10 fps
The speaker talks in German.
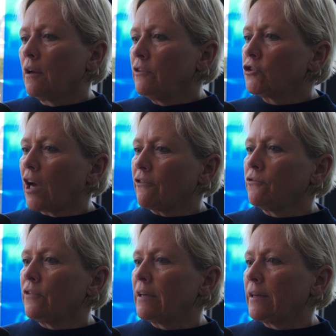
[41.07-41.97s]
Wie
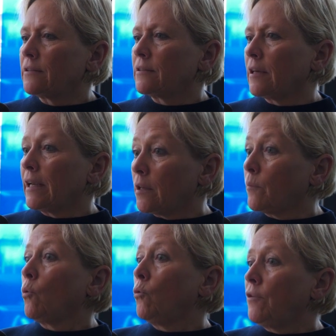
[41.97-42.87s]
schaffen wir es äh, in der
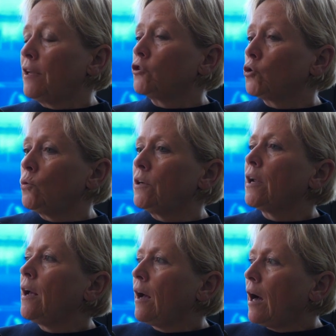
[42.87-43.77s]
beruflichen Schulen
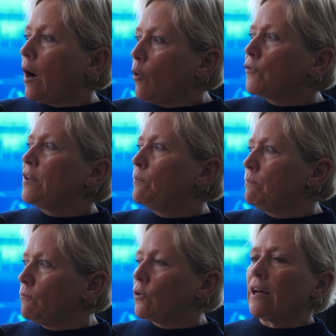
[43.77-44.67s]
auf die
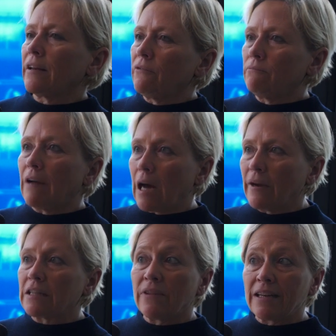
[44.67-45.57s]
moderne
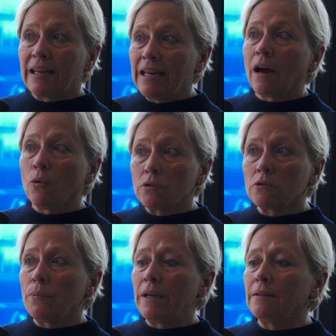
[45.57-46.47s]
Arbeitswelt hin
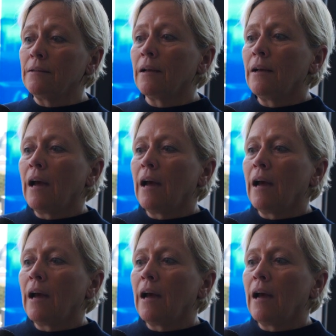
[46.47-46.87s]
auszubilden?